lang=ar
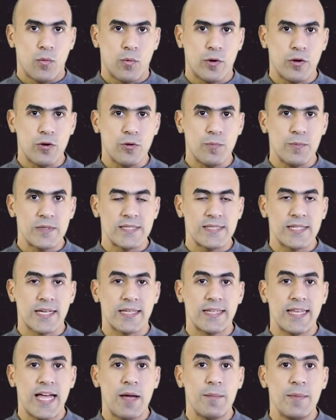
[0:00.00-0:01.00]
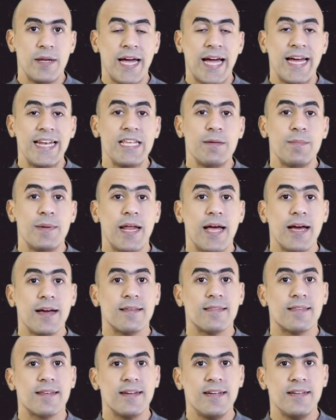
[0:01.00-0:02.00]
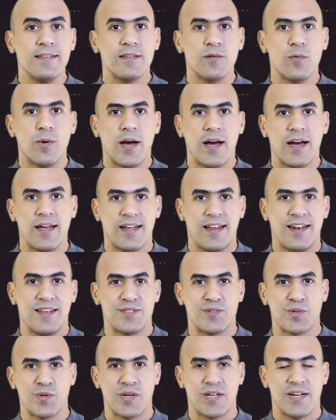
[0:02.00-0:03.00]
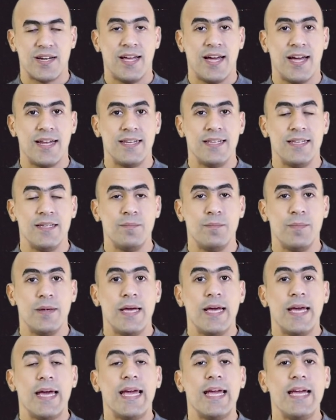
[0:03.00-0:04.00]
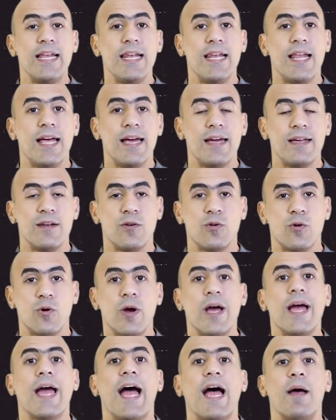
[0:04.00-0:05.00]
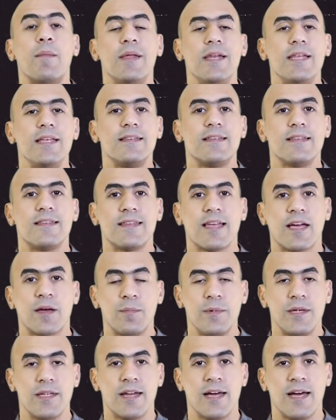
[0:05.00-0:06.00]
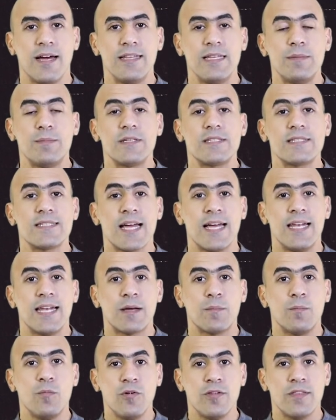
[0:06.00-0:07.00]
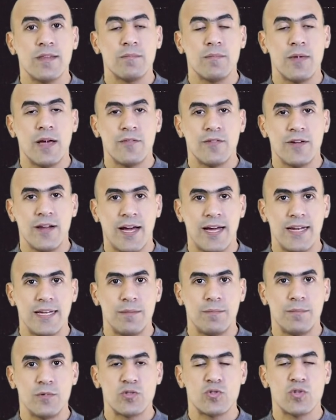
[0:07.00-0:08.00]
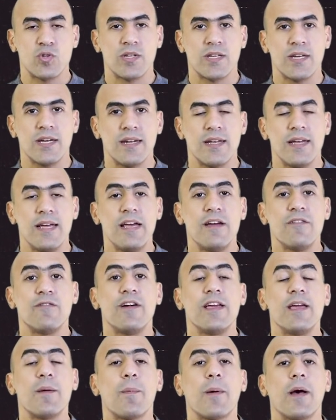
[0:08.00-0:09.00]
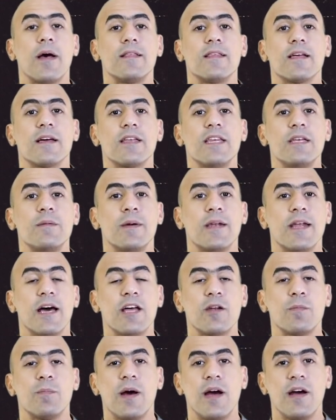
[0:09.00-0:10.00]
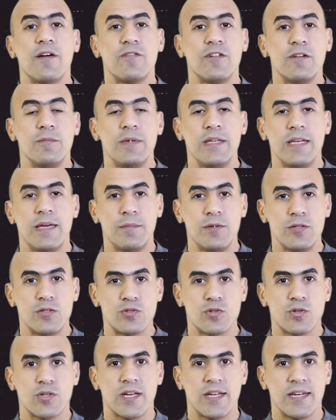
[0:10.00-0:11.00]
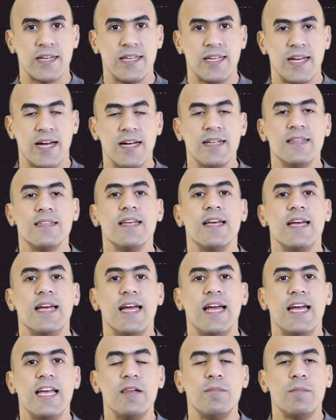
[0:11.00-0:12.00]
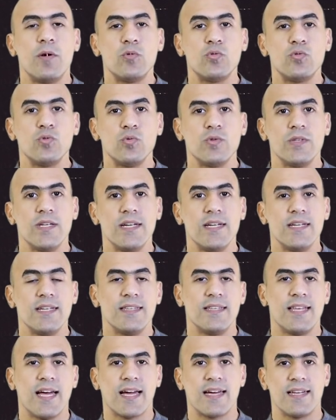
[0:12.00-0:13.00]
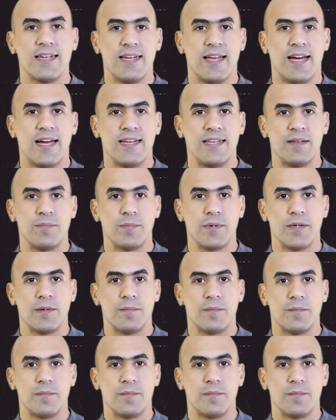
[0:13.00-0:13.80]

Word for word: ورغم استخدام الحليب الأكثر احتواء على سكر الحليب إلا أنه عملية التخمير هذه بتستهلك معظم ما في الحليب من سكر فيبقى تقريبا 4% من السكريات الموجودة داخل الحليب